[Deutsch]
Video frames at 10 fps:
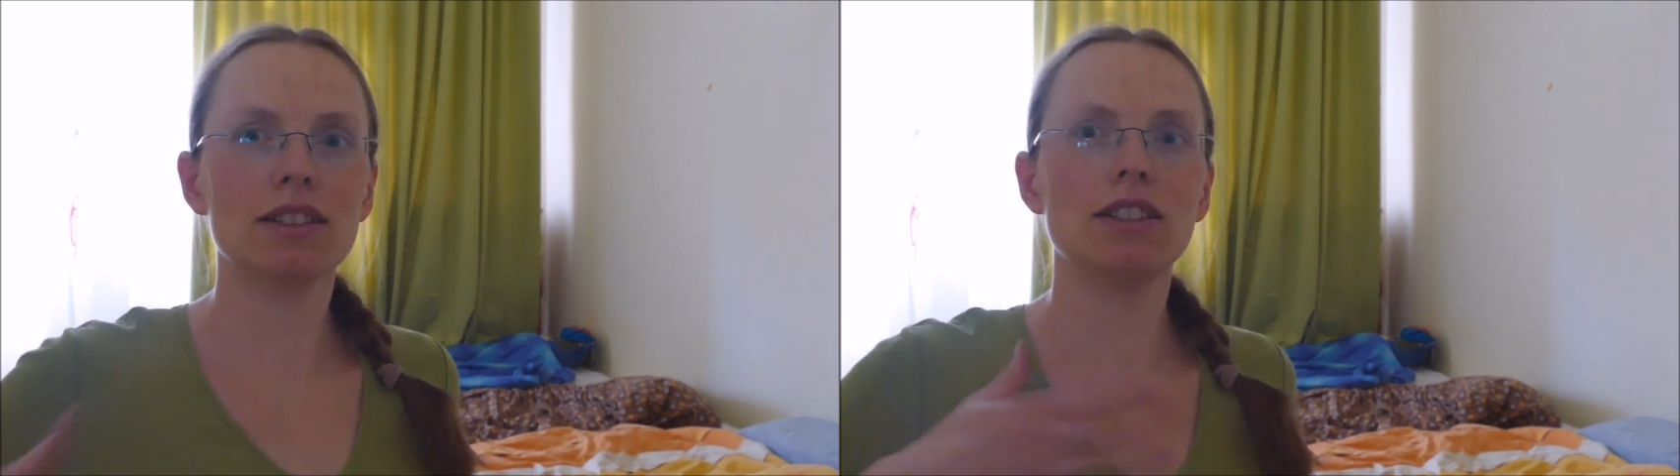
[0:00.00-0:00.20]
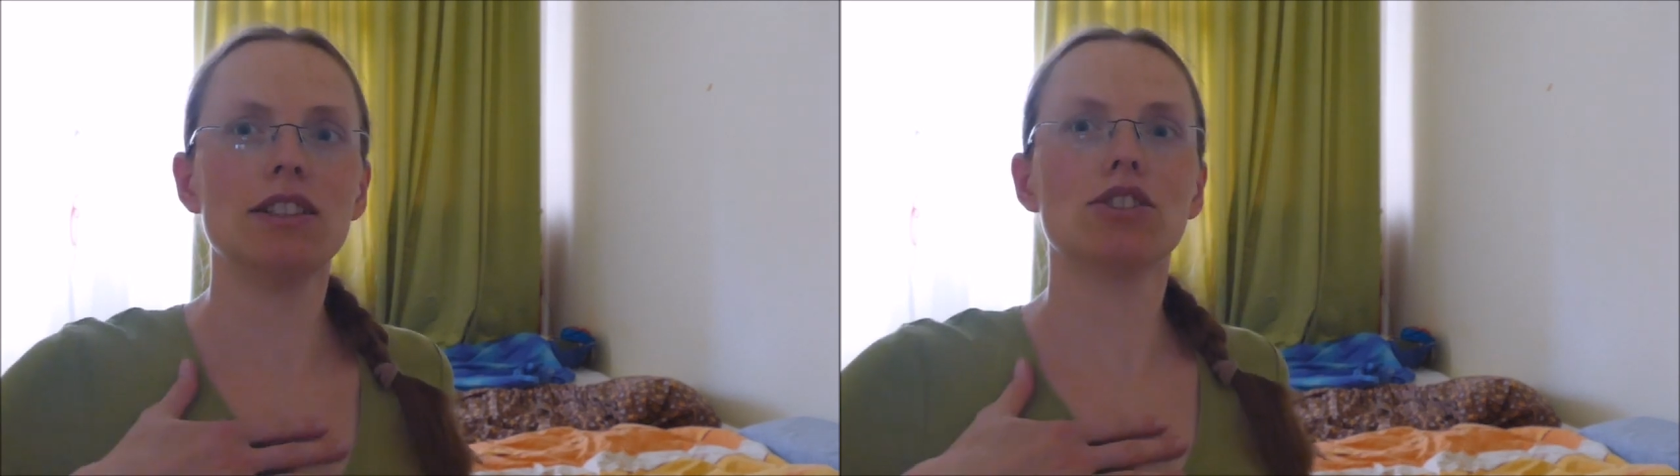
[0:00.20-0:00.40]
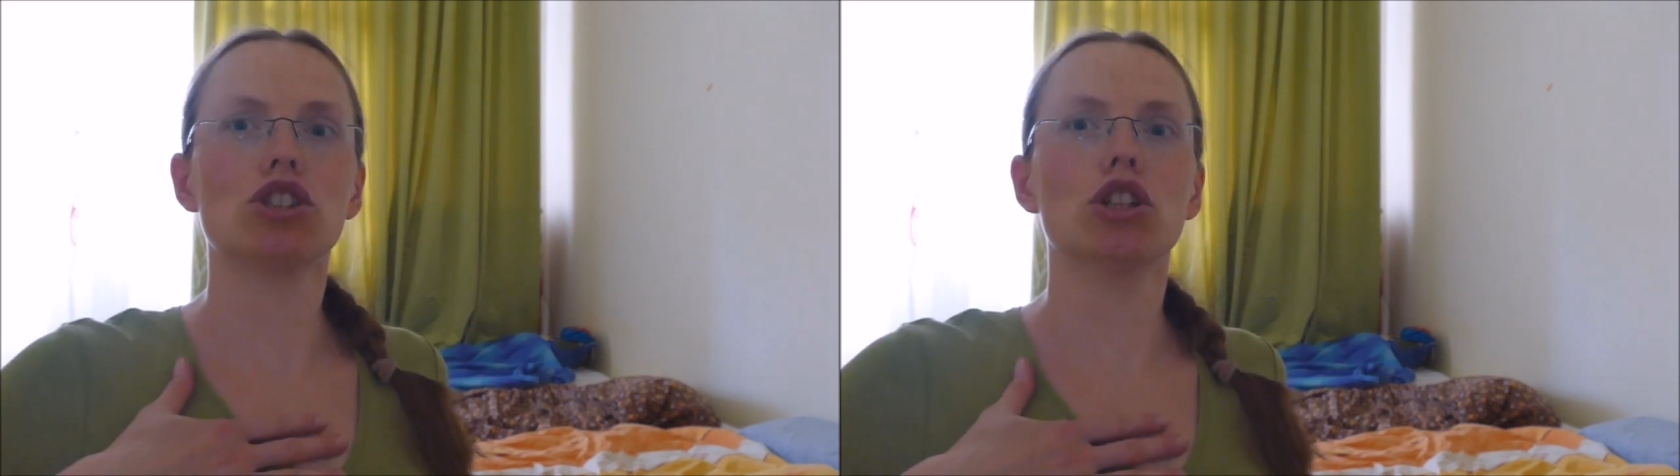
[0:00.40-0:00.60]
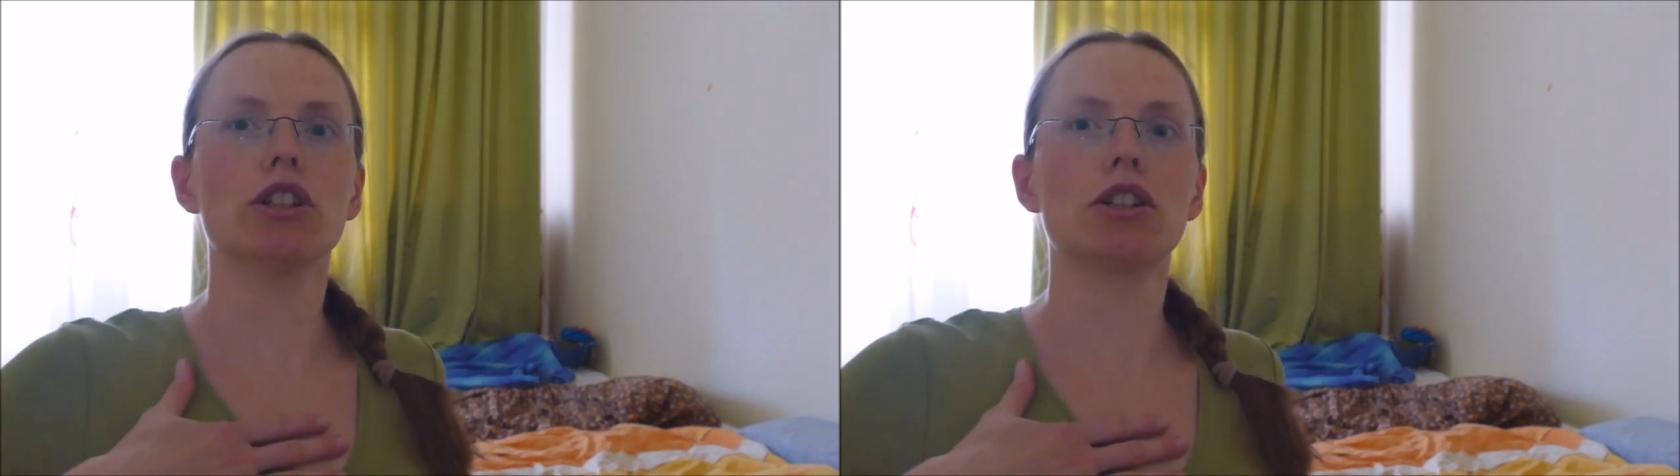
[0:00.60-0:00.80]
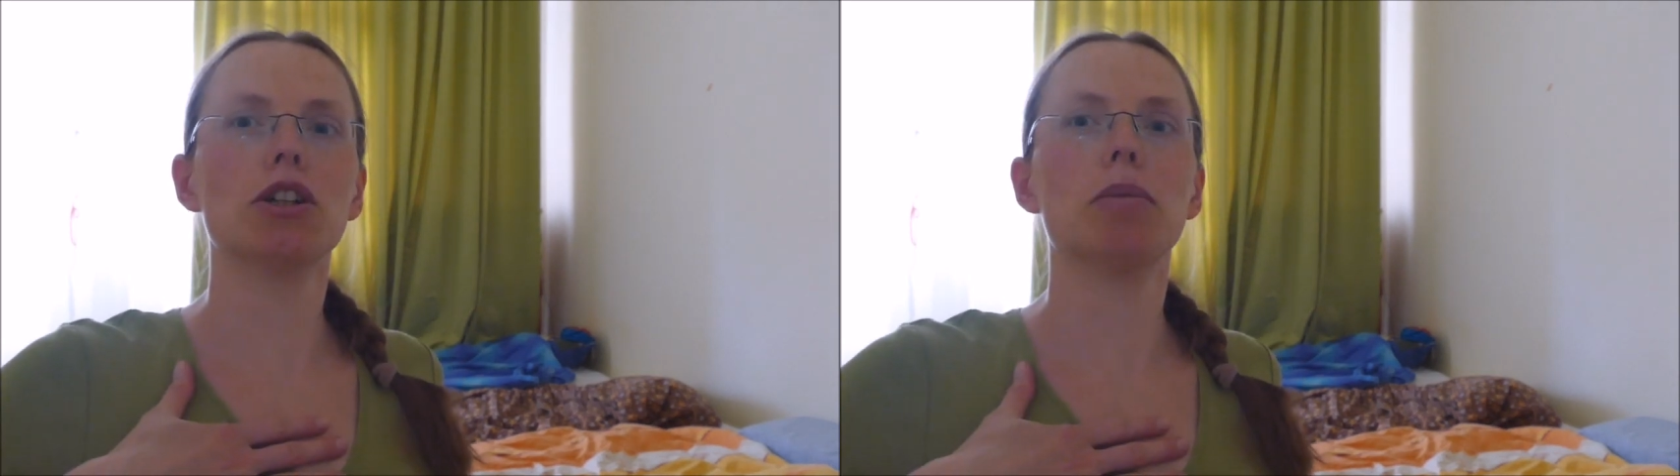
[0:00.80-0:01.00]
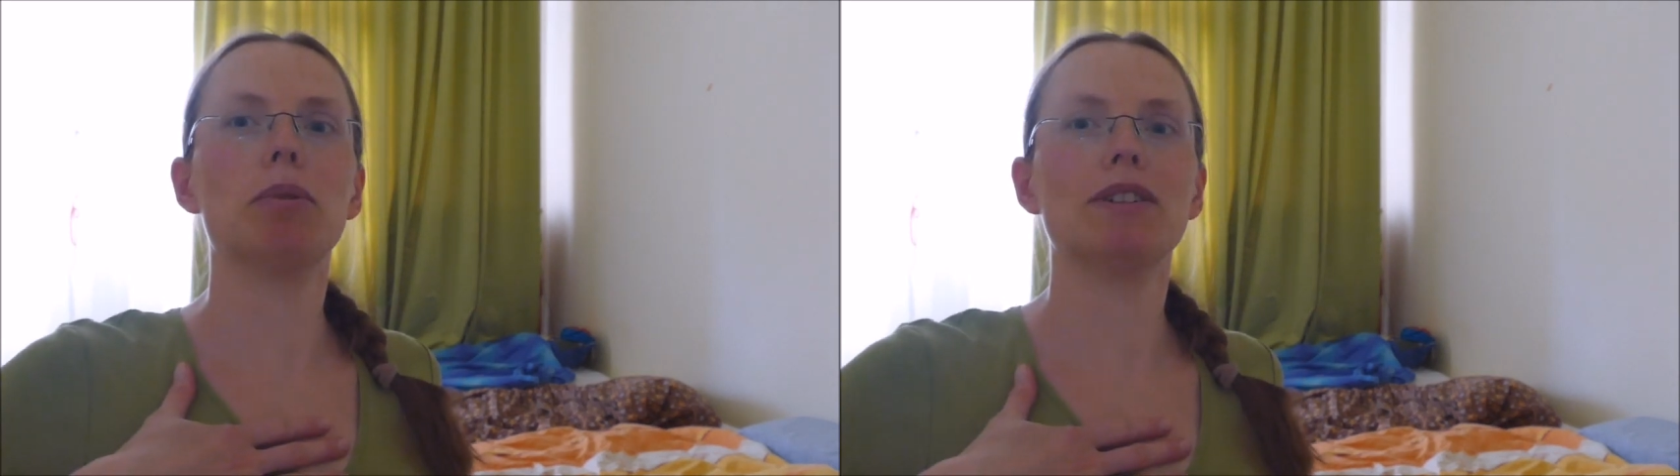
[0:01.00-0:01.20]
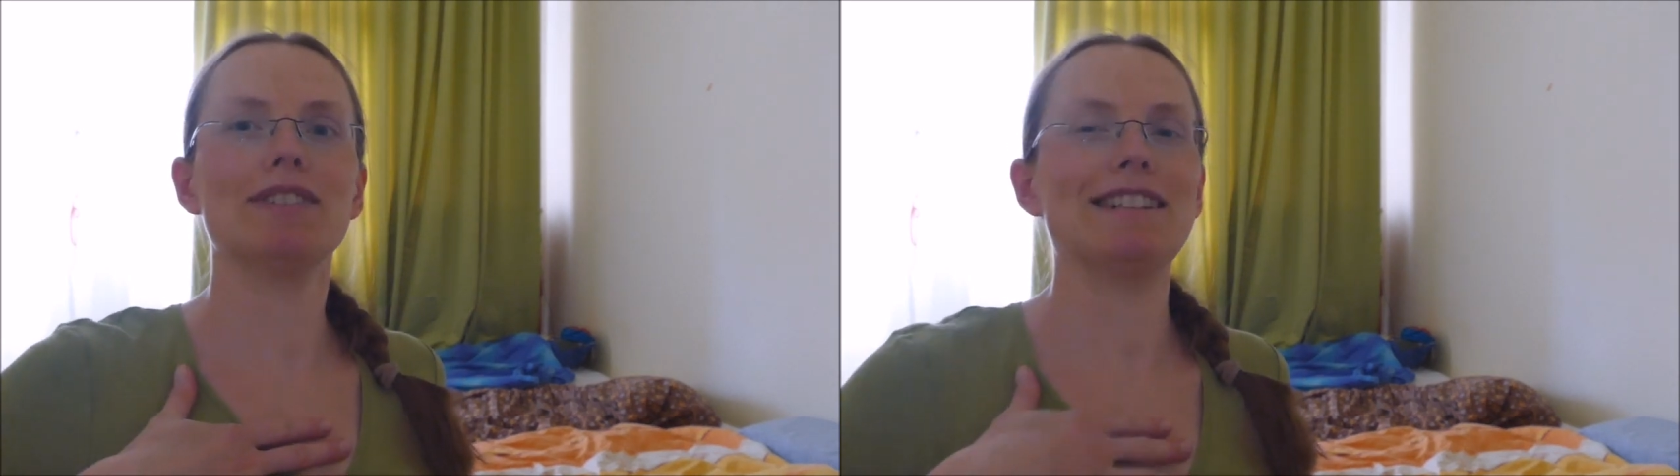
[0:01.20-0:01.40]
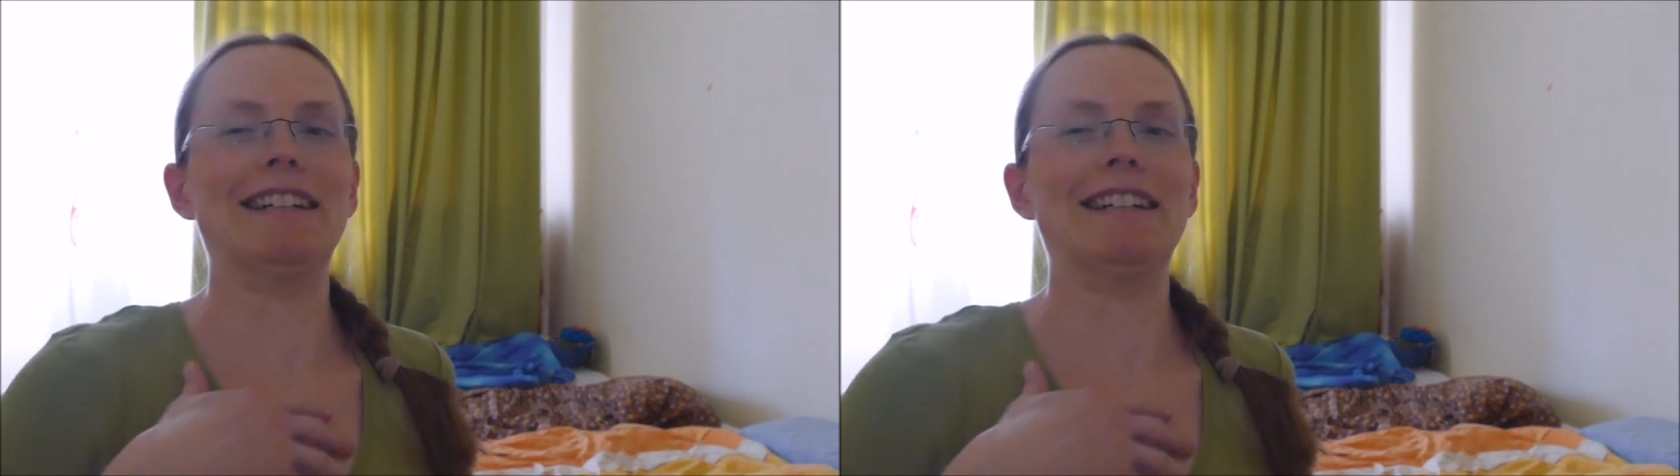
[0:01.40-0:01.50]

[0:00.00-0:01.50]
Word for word: diesen schönen Körper.